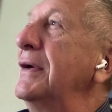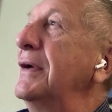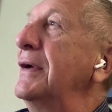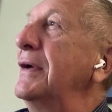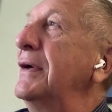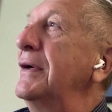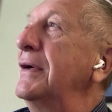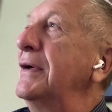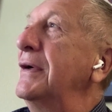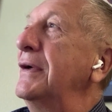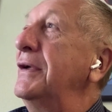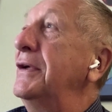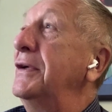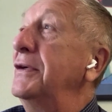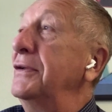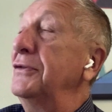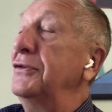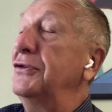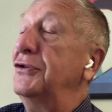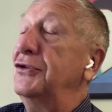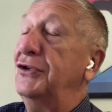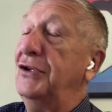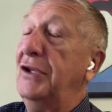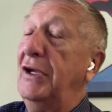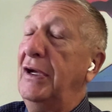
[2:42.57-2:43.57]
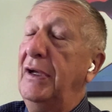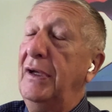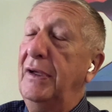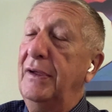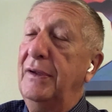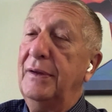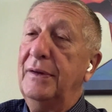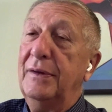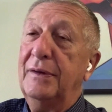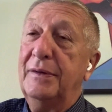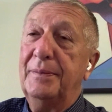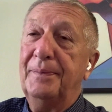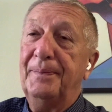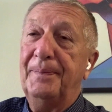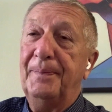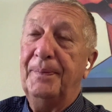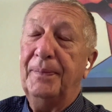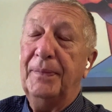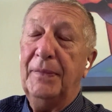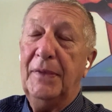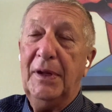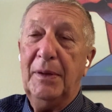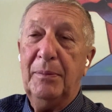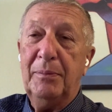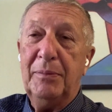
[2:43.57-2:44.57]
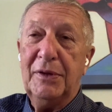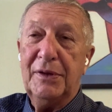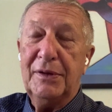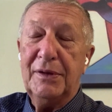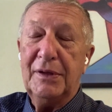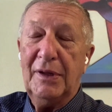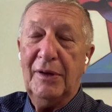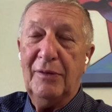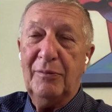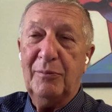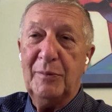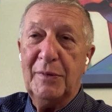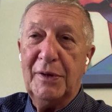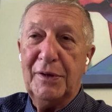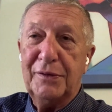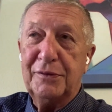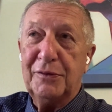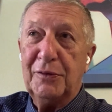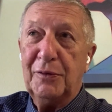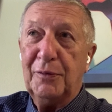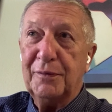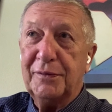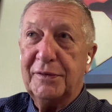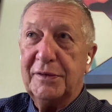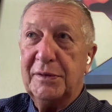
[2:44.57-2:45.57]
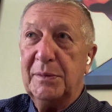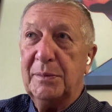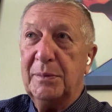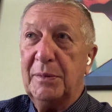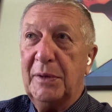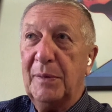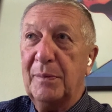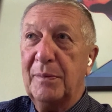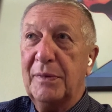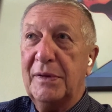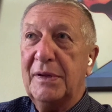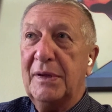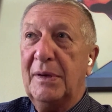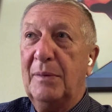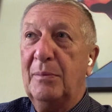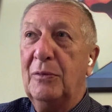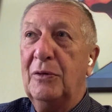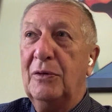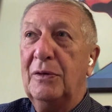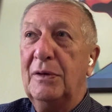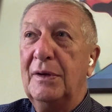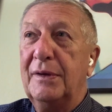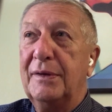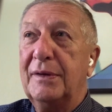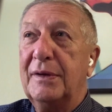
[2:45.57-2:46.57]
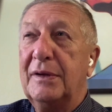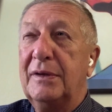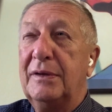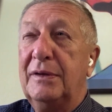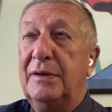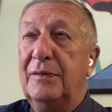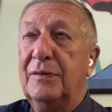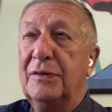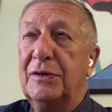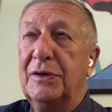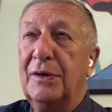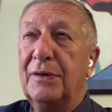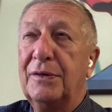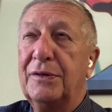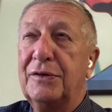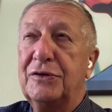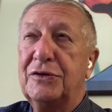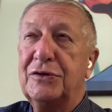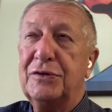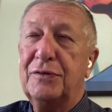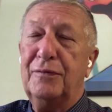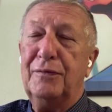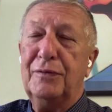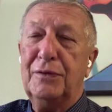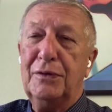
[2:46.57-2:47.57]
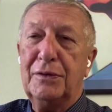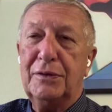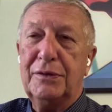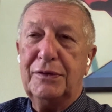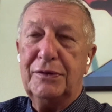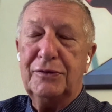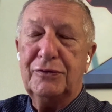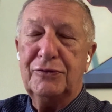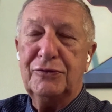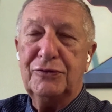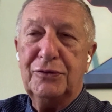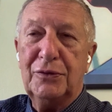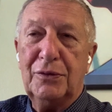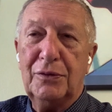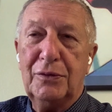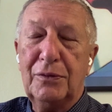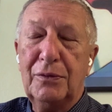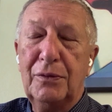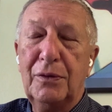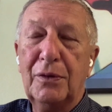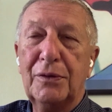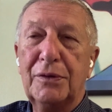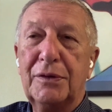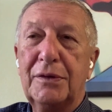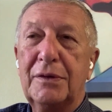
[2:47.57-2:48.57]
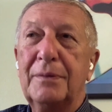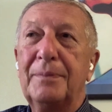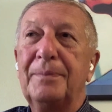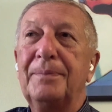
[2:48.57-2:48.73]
э, Хенштейн написал в «Московском комсомольце», 94-й, что ли, год.